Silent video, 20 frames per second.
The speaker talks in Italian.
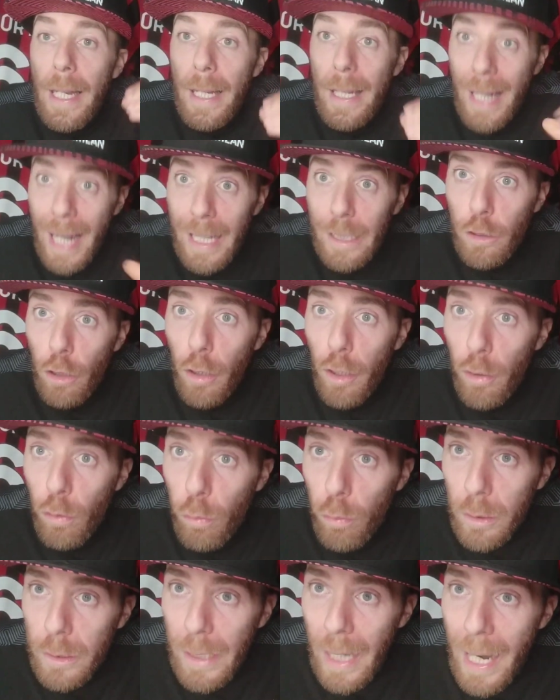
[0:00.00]
L'altro
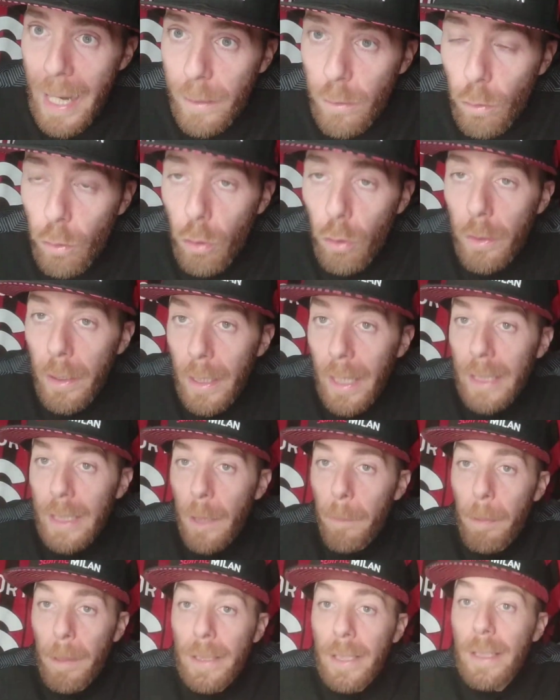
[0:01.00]
risultato
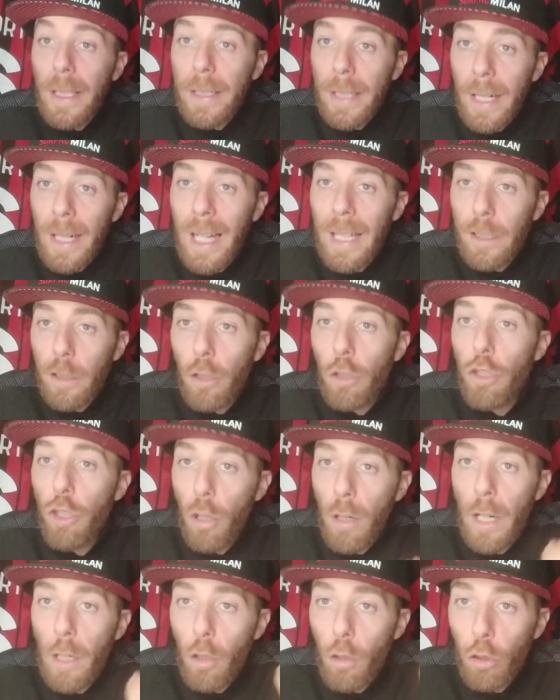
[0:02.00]
dell'altra partita, tra l'altro,
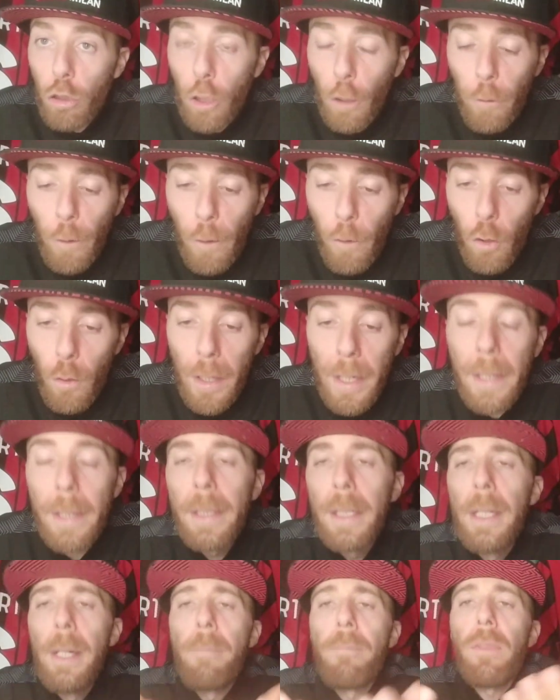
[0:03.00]
gioca a nostro favore